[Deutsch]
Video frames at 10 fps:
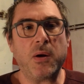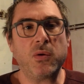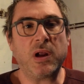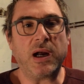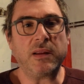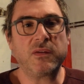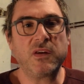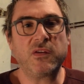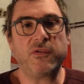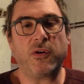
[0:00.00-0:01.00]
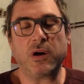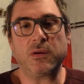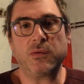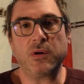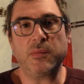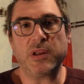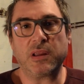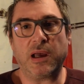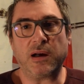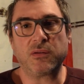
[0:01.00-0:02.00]
und hat diese Forderungen mit
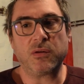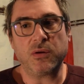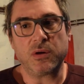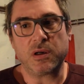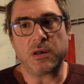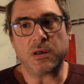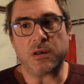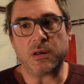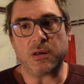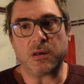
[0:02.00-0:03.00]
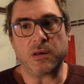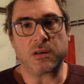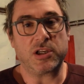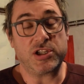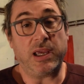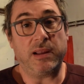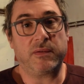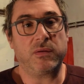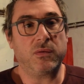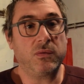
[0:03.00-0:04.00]
Nachdruck
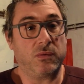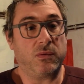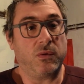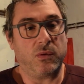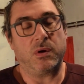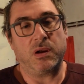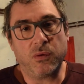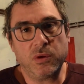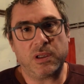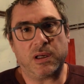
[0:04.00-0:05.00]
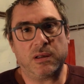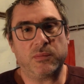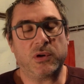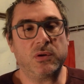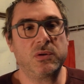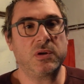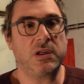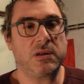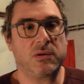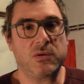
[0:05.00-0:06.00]
gestellt, unter anderem auch durch
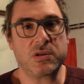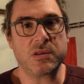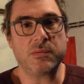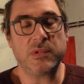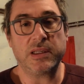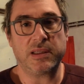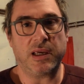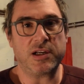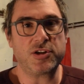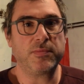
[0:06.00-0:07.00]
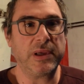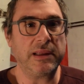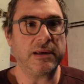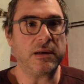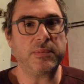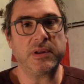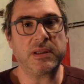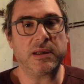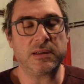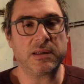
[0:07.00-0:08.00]
einen großen militärischen Build-up
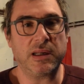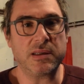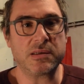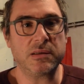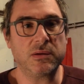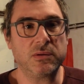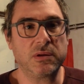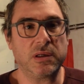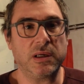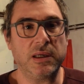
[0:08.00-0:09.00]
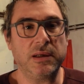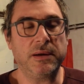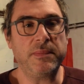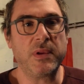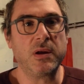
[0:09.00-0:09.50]
entlang der Grenzen der Ukraine.